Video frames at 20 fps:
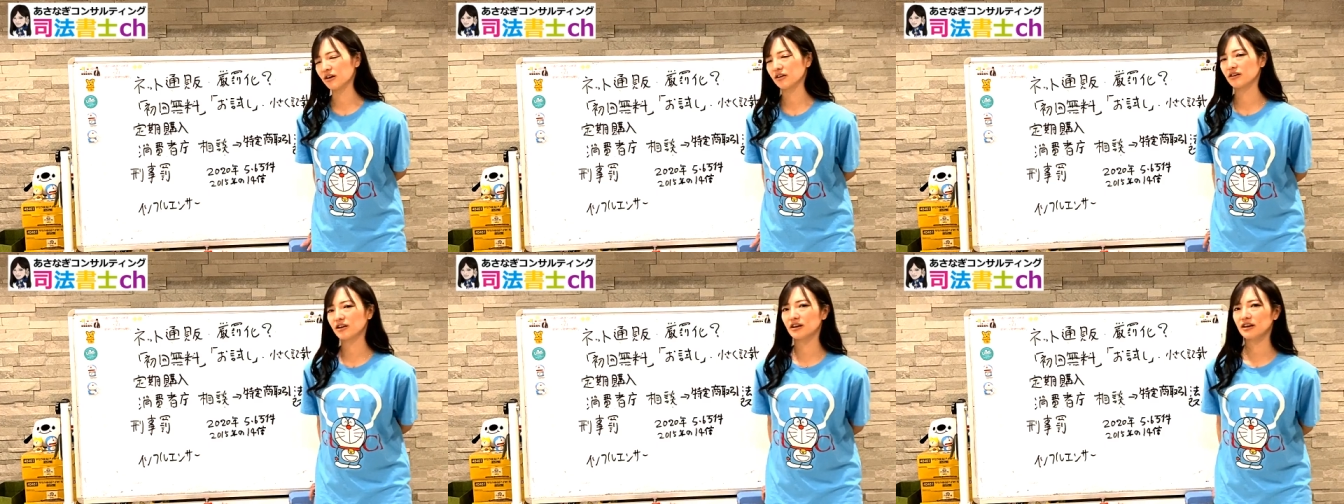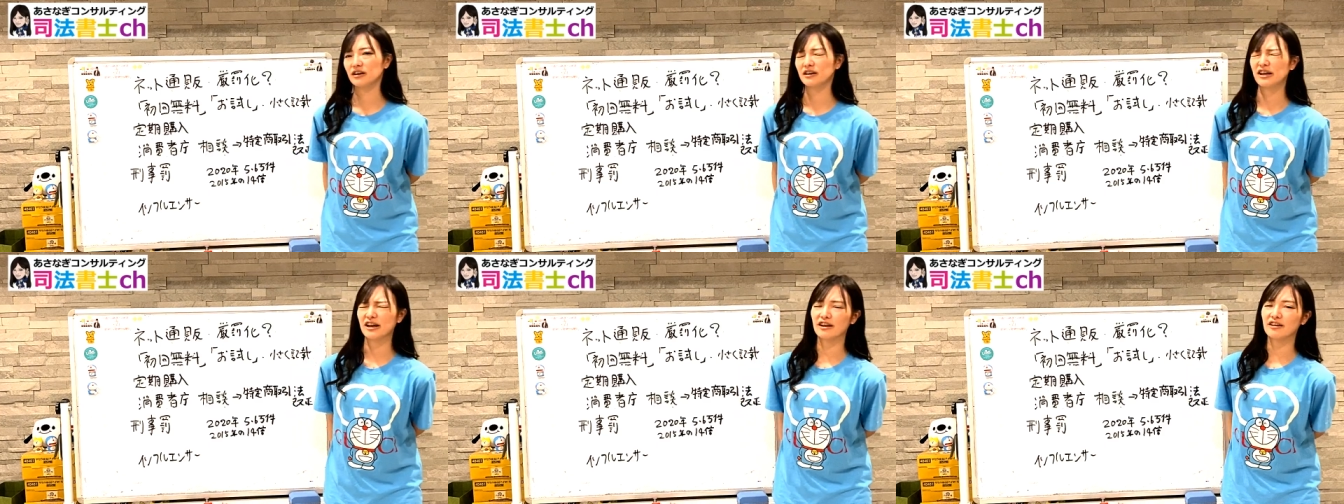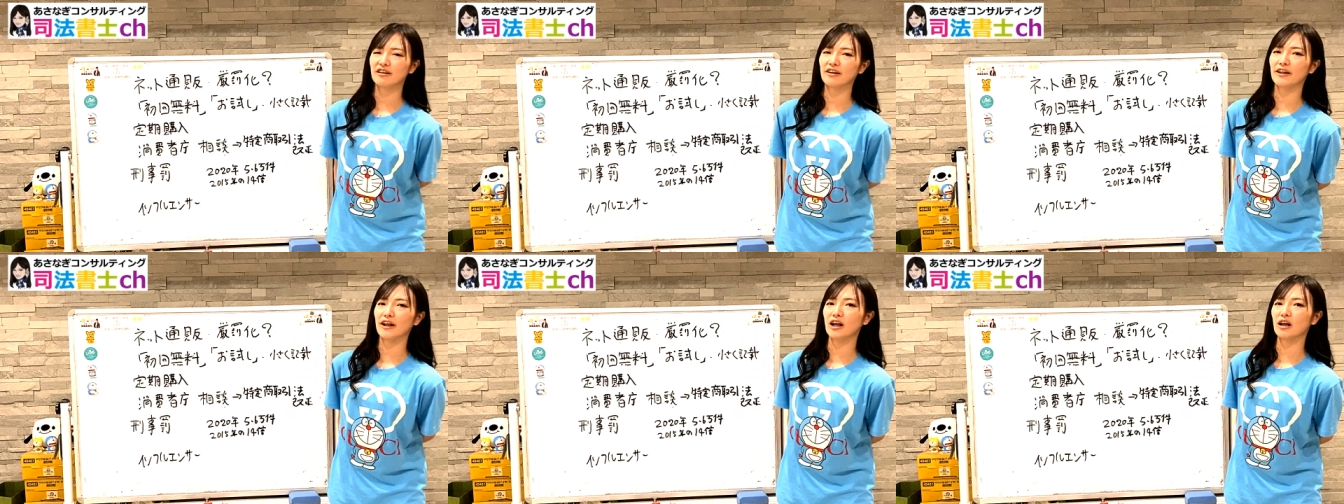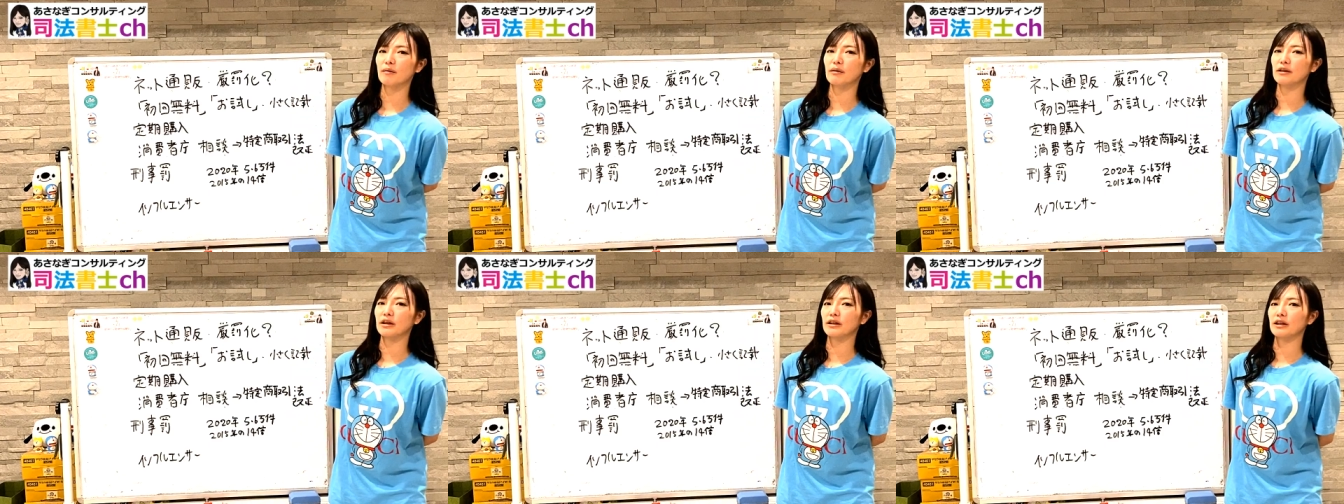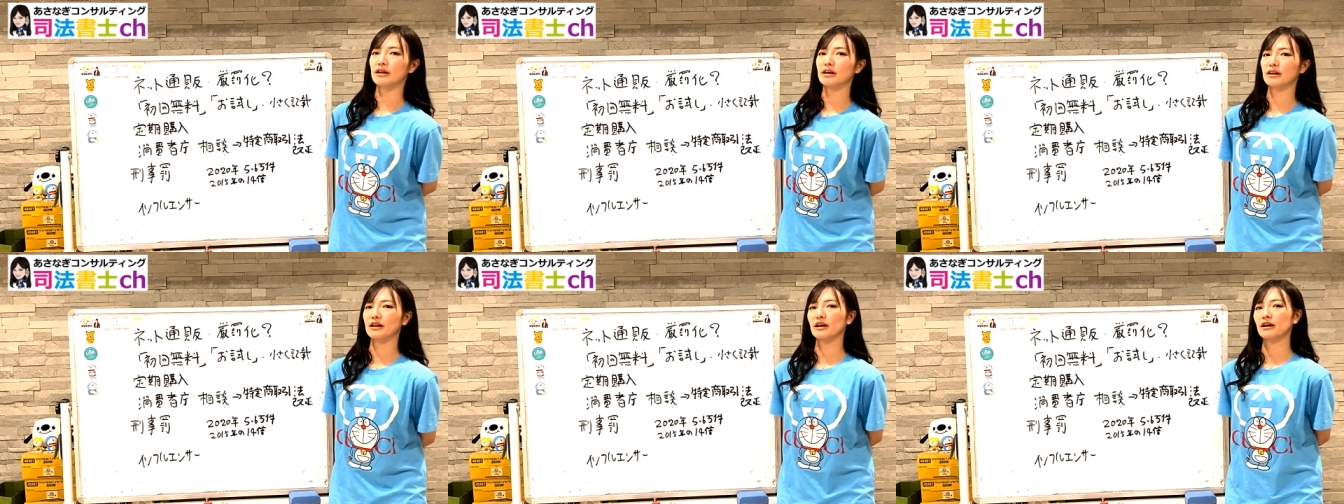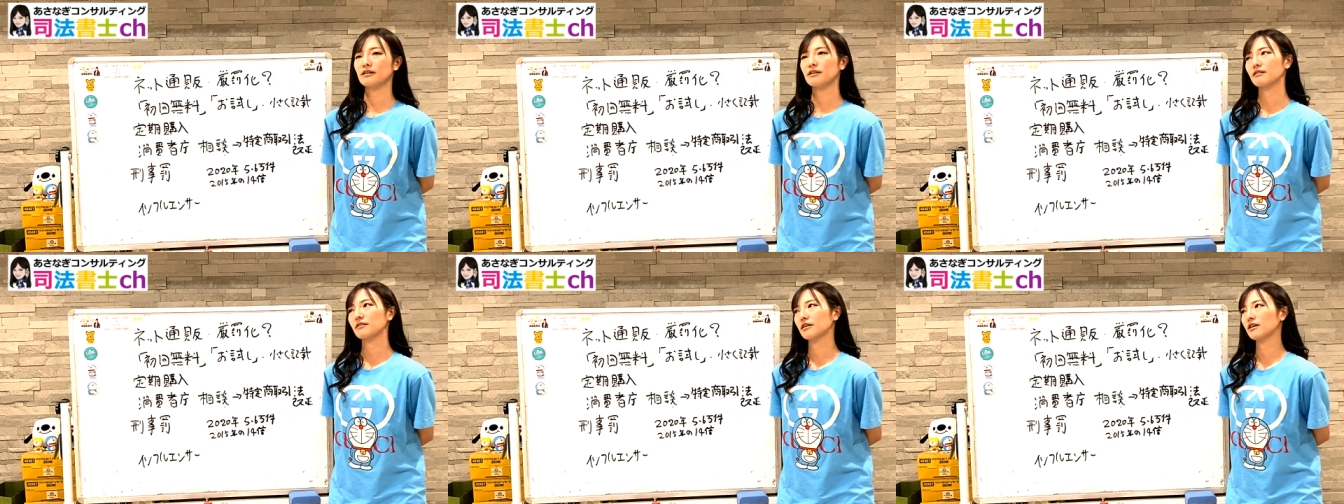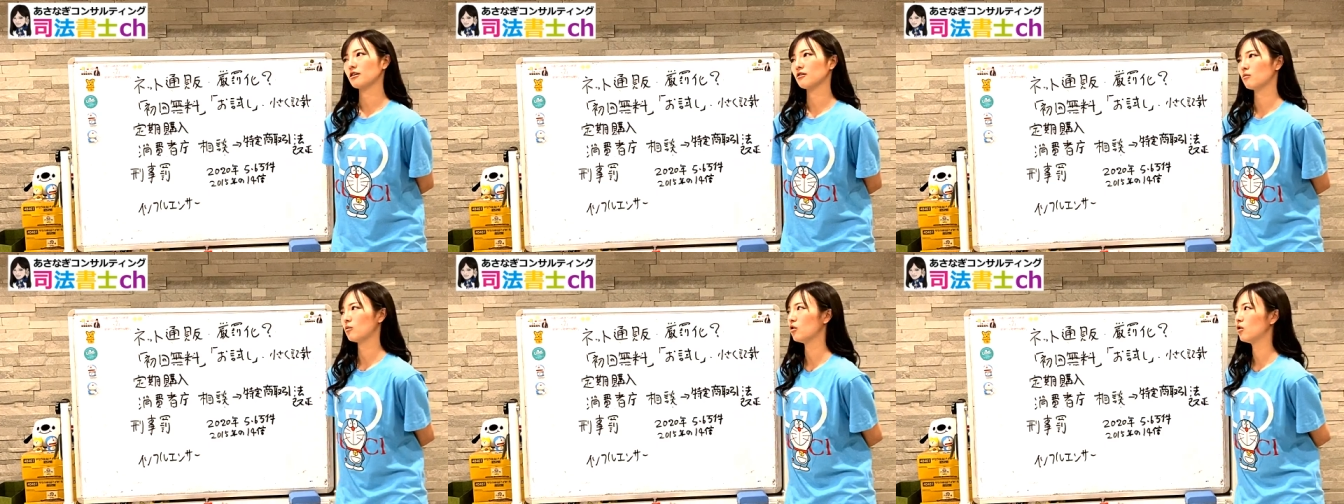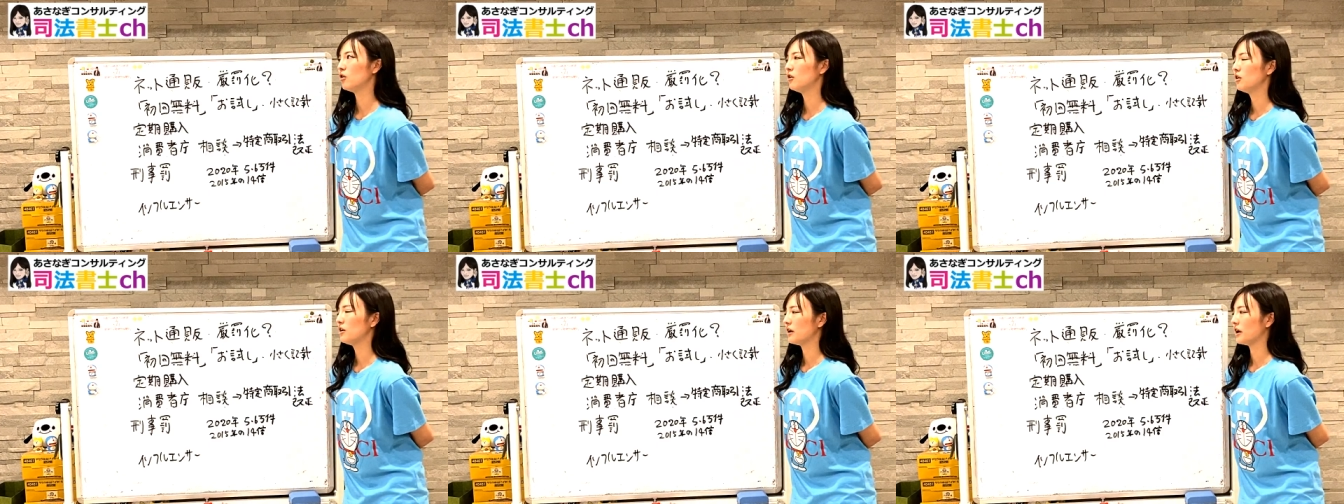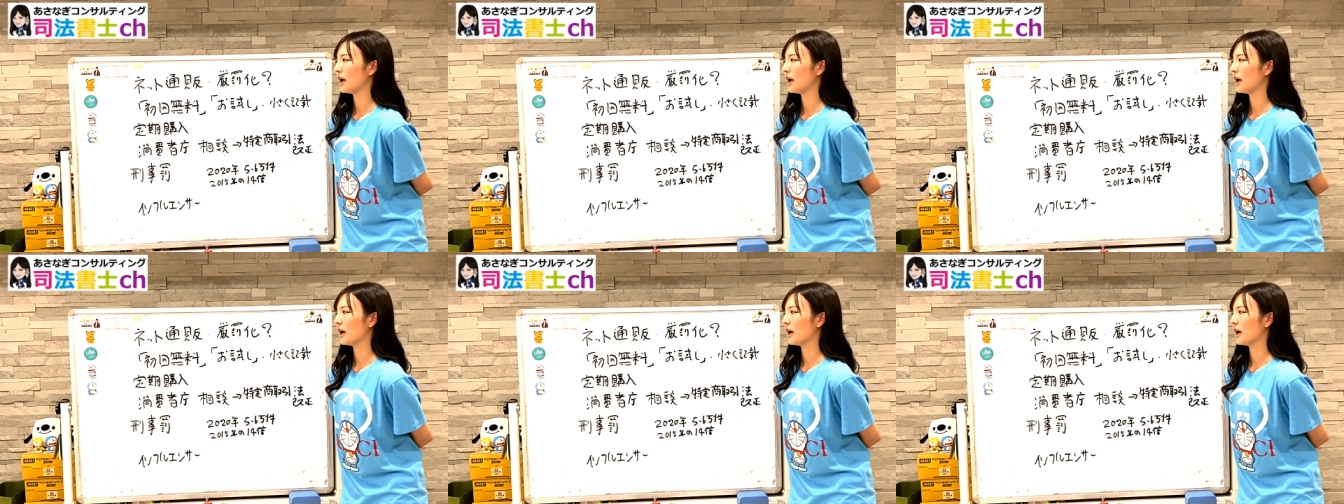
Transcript: えー、ぜひリテラシーは高めていただきたいんですけれども、